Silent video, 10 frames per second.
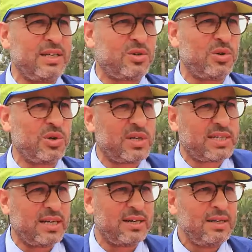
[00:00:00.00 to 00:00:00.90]
يكونوا
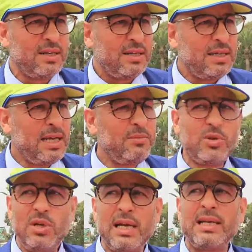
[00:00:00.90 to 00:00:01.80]
اكثر الحمد
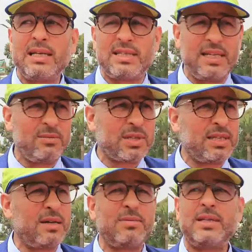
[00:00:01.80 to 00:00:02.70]
لله الناس جايه من
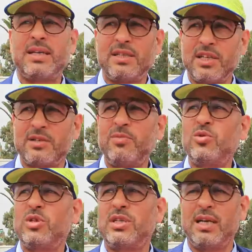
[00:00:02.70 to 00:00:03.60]
الدار البيضاء جات من
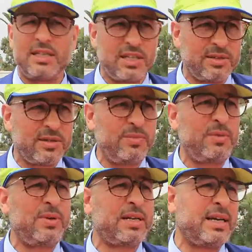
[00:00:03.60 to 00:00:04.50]
وجده جات من
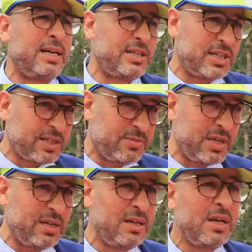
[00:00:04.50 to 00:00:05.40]
البركان جات
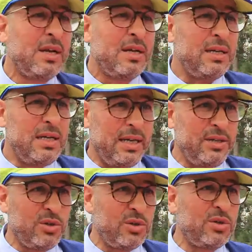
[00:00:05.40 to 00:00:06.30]
من
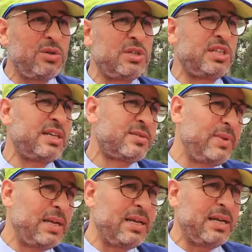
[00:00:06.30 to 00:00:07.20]
العيون جات
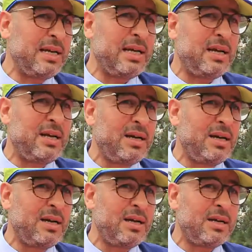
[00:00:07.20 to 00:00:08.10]
من
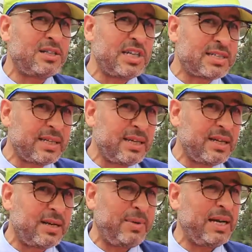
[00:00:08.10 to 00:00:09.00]
جات
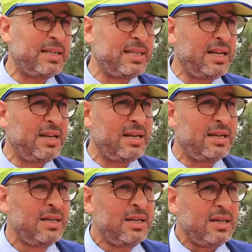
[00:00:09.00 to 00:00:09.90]
اربعه
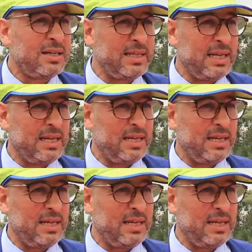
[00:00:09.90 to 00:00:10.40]
ديال ديال